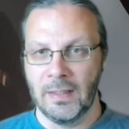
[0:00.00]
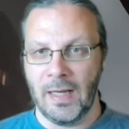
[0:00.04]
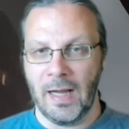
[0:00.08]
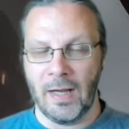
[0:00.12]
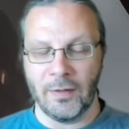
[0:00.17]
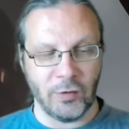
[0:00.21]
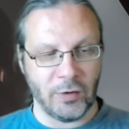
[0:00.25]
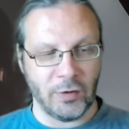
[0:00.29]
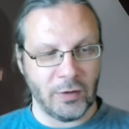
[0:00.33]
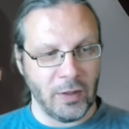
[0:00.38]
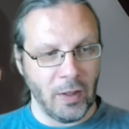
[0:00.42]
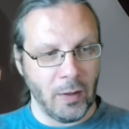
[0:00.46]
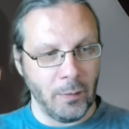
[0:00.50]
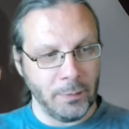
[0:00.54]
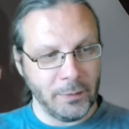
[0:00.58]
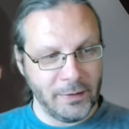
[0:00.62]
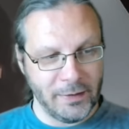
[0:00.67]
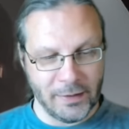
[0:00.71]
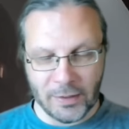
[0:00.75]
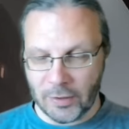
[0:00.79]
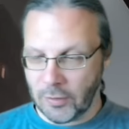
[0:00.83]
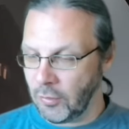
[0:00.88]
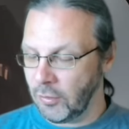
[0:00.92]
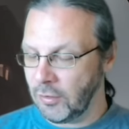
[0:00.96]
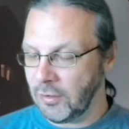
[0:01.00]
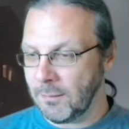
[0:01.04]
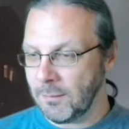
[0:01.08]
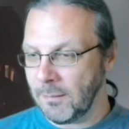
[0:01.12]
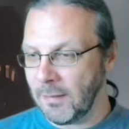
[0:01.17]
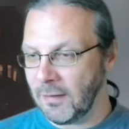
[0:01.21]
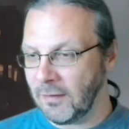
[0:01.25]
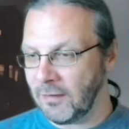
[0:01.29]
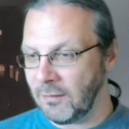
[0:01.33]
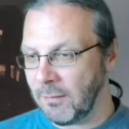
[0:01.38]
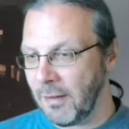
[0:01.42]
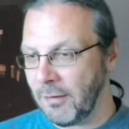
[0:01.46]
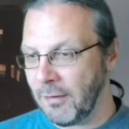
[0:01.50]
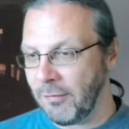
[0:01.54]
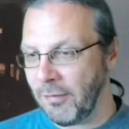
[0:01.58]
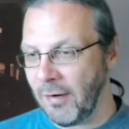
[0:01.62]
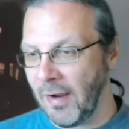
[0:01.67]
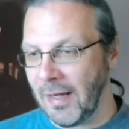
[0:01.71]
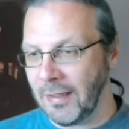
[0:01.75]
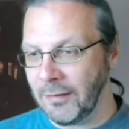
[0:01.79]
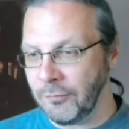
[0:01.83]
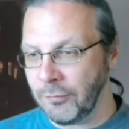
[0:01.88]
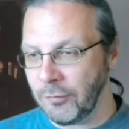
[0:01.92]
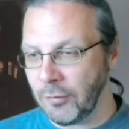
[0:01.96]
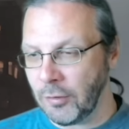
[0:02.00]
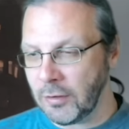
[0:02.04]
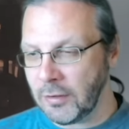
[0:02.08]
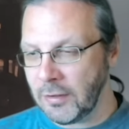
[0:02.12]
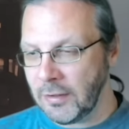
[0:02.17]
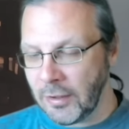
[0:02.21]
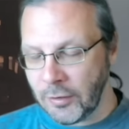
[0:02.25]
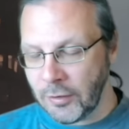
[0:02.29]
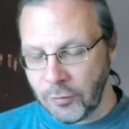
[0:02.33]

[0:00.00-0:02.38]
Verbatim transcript: Also ich glaube, hier könnte man es mal verantworten.